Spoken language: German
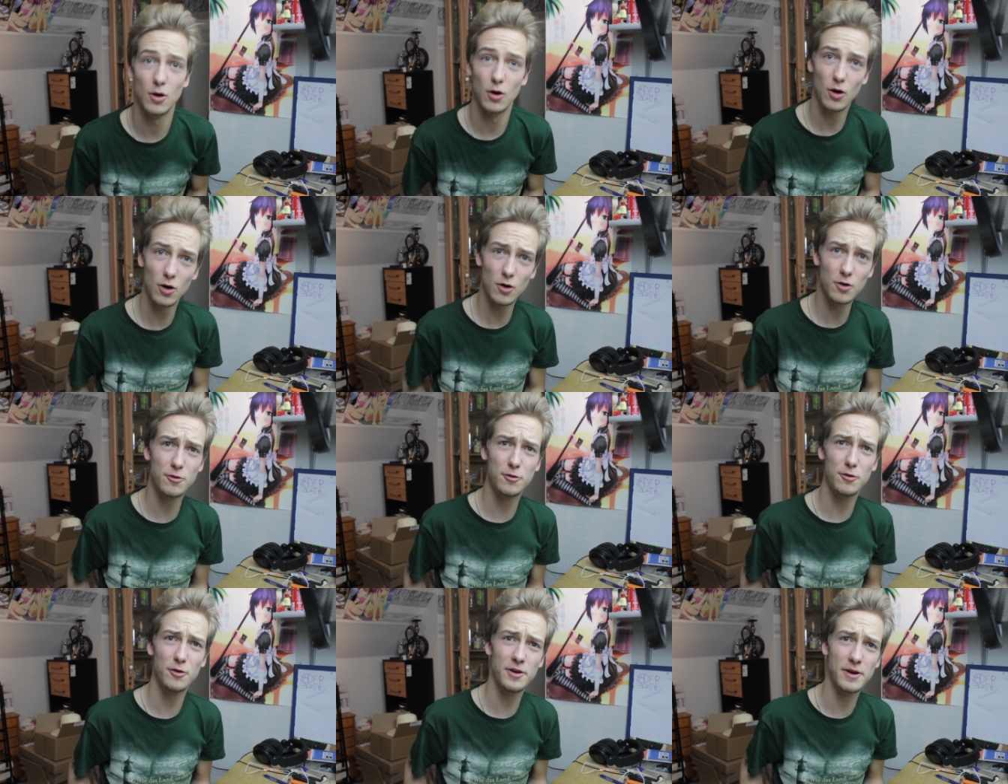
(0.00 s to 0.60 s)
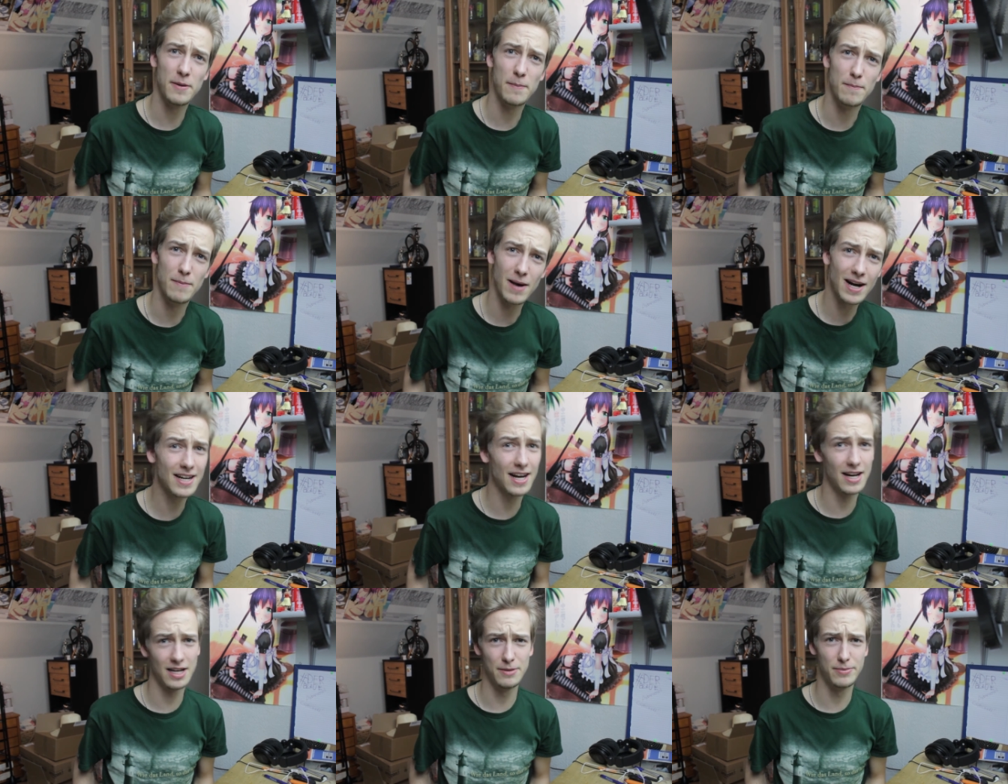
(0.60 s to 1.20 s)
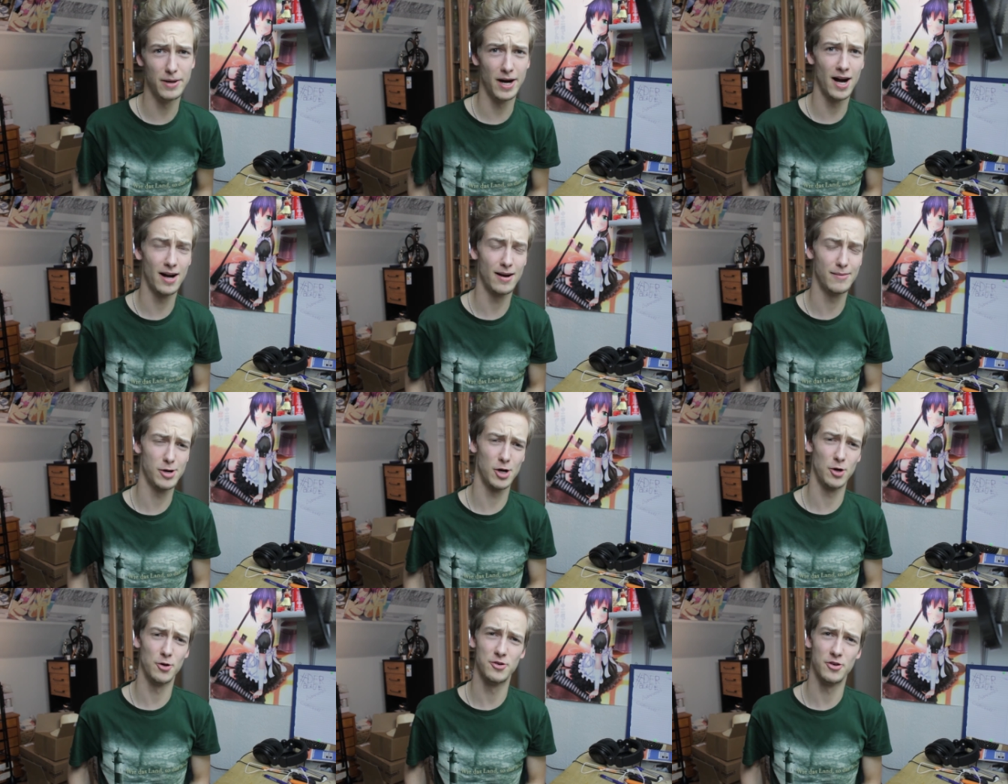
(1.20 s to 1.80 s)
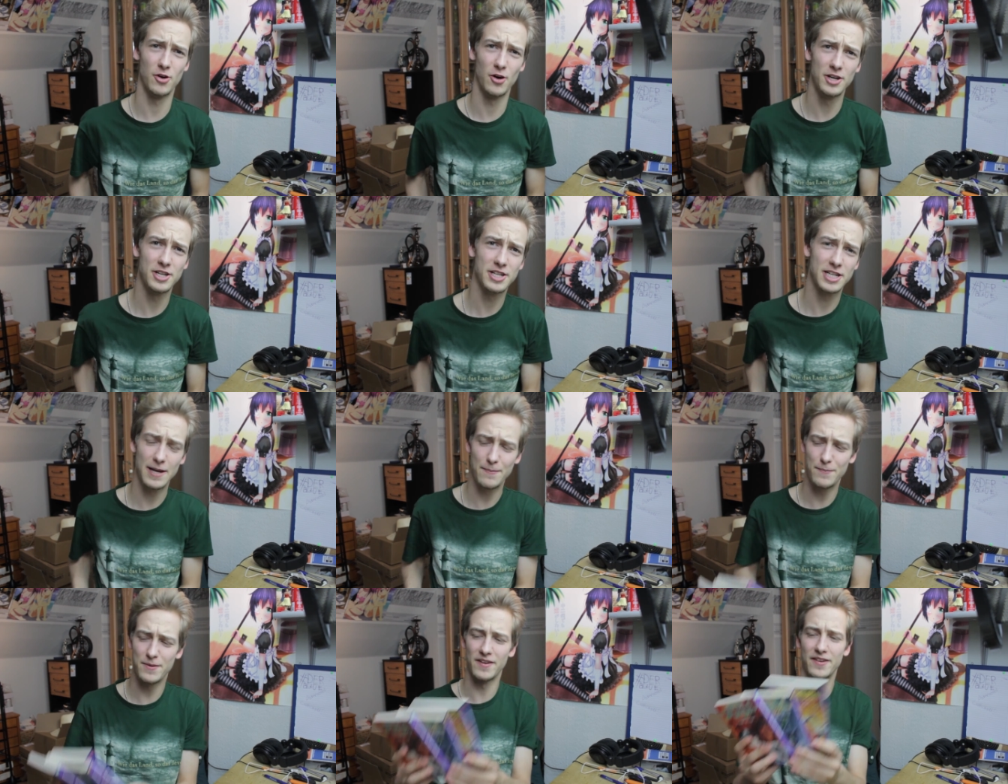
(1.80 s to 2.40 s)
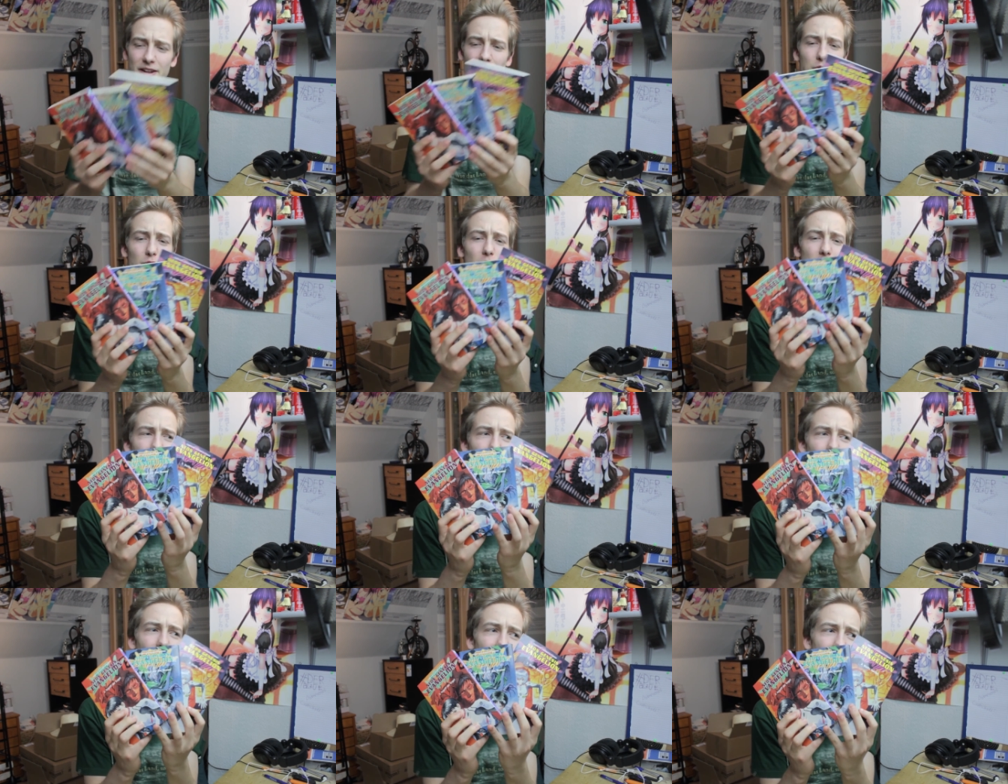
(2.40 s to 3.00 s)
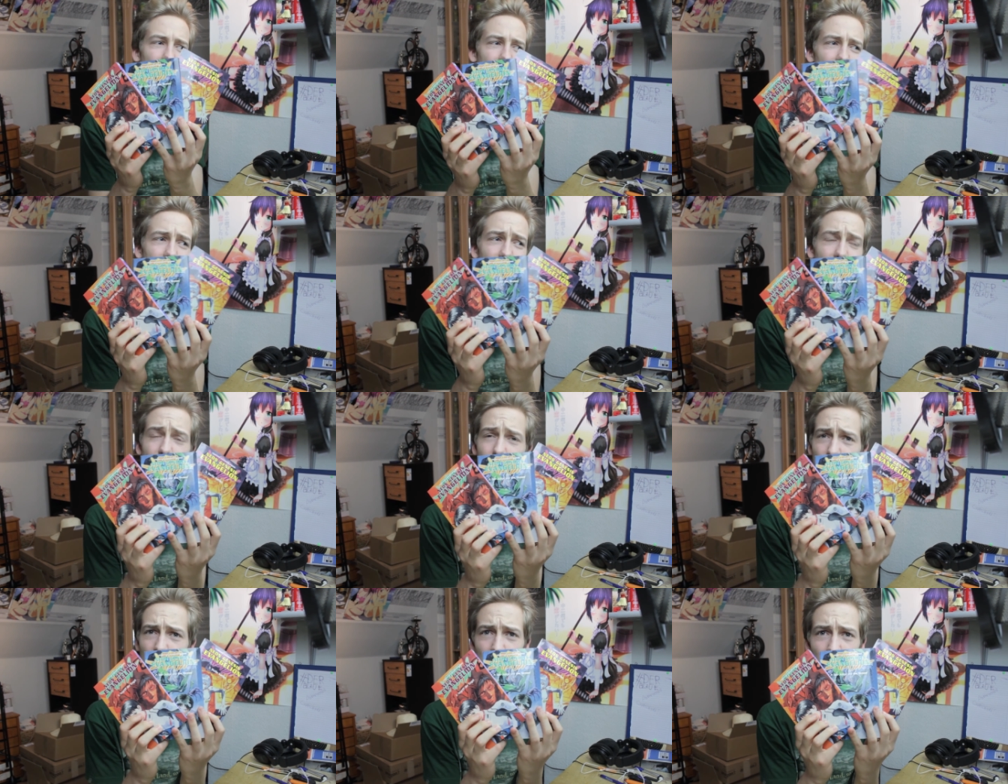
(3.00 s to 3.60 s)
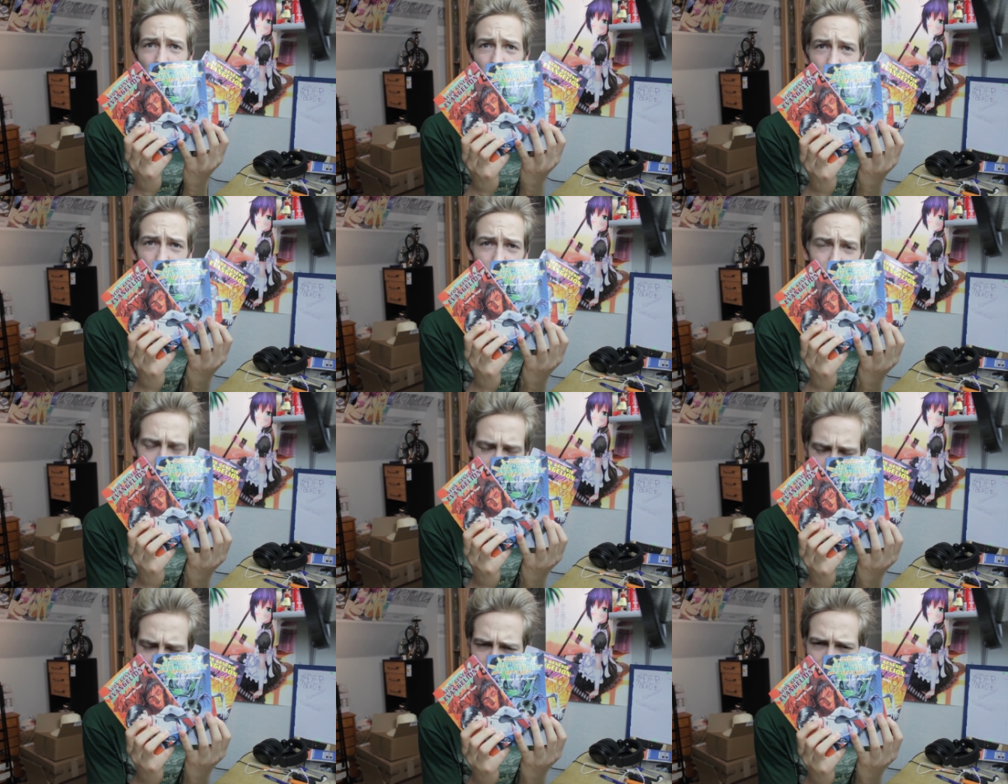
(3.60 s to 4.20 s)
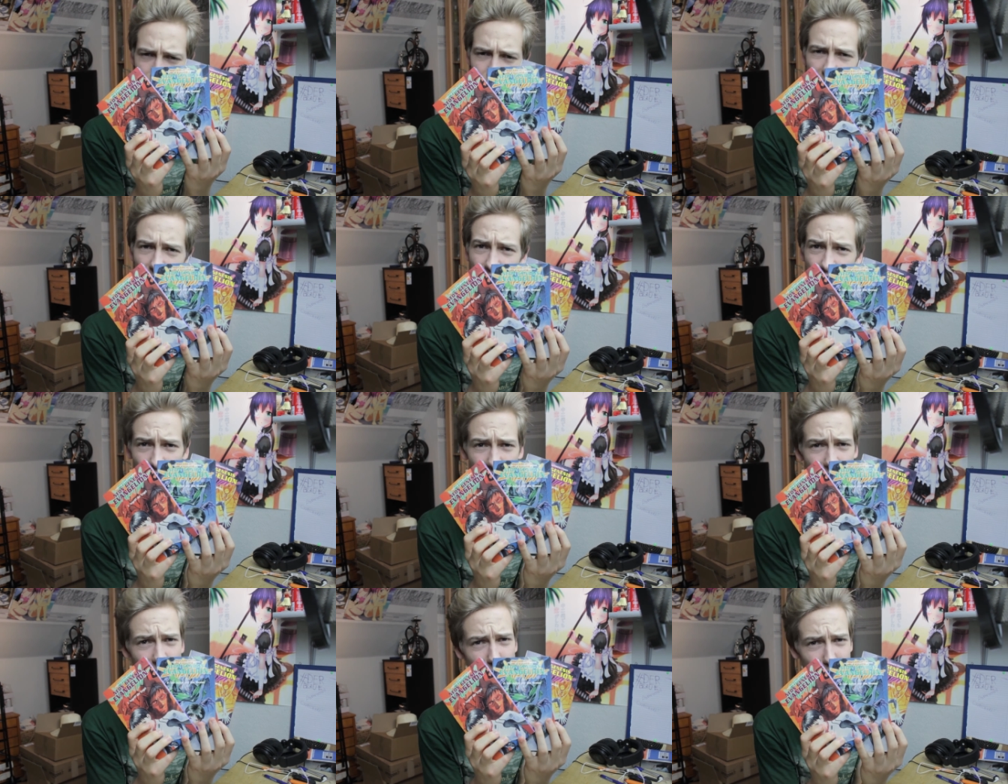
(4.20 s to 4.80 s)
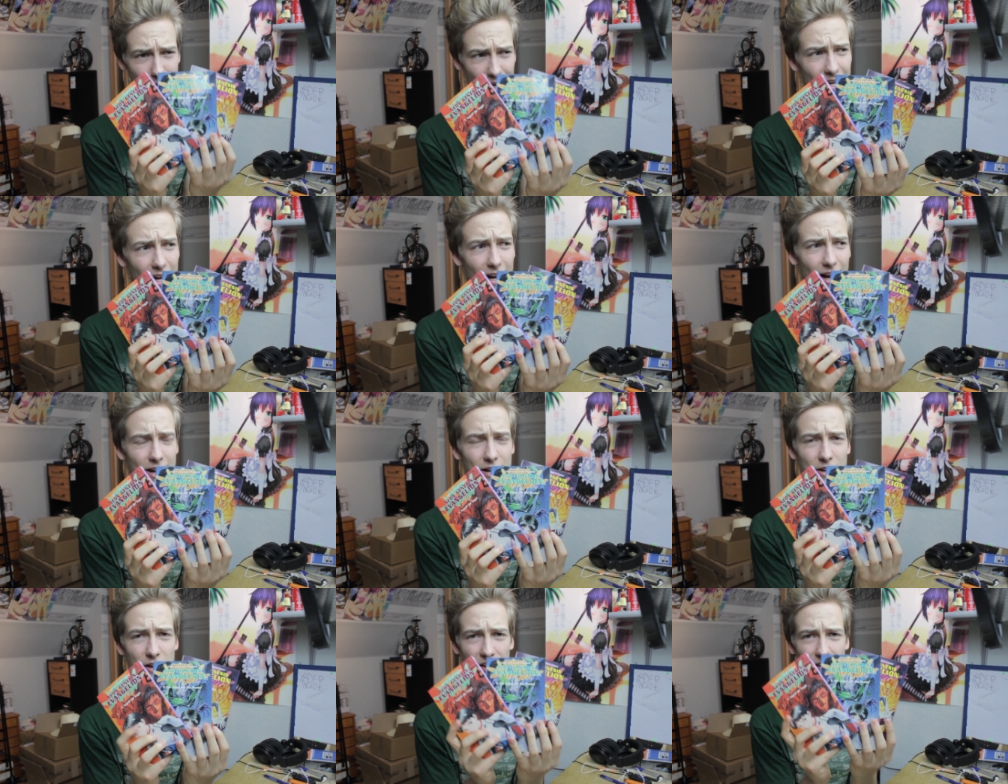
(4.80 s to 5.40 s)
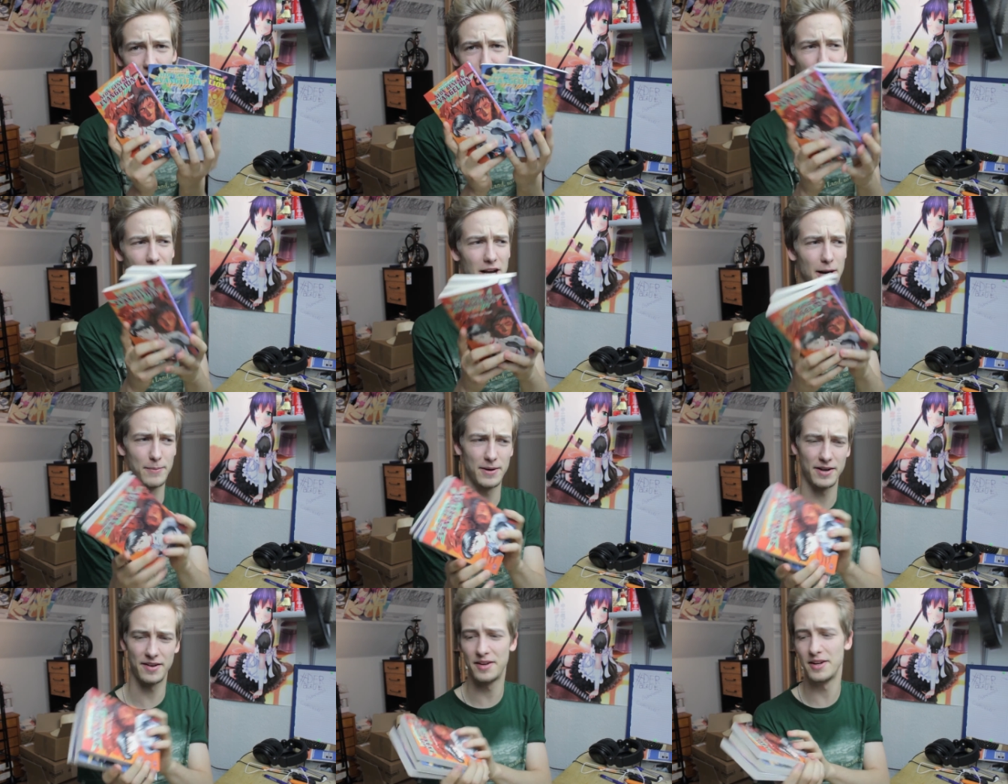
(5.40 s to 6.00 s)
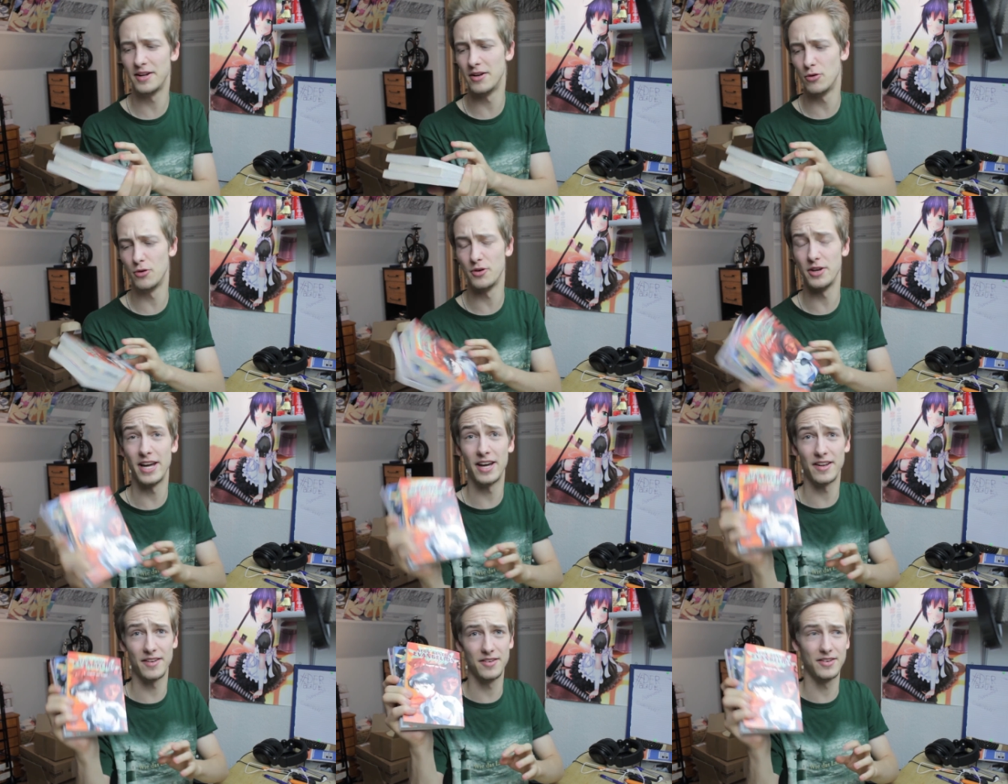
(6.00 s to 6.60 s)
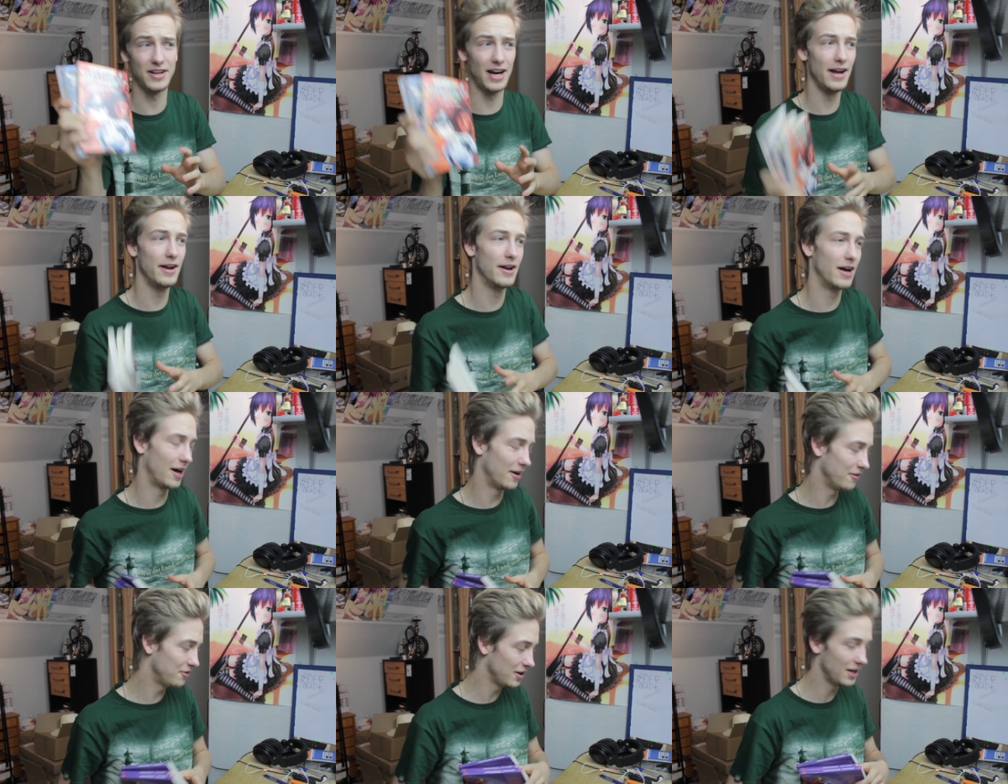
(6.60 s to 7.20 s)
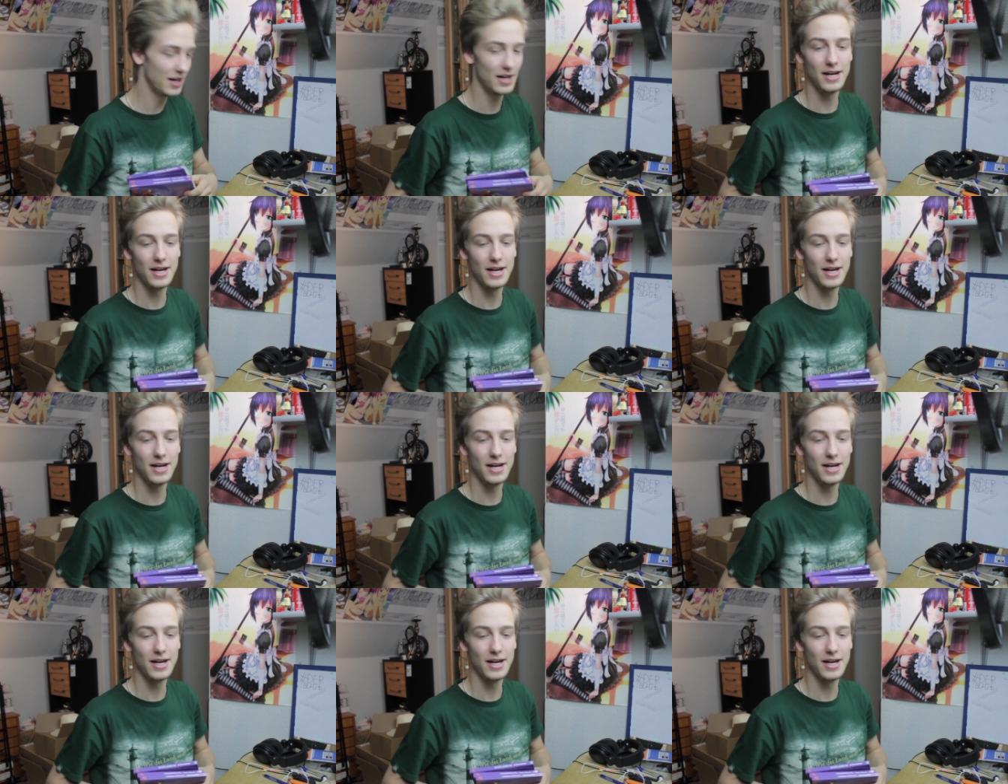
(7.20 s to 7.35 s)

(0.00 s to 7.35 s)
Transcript: Und für die Manga-Liebhaber unter euch gibt es natürlich auch eine ähm, mehrteilige Manga-Reihe dazu. Ich habe jetzt hier nur die ersten drei in der Hand,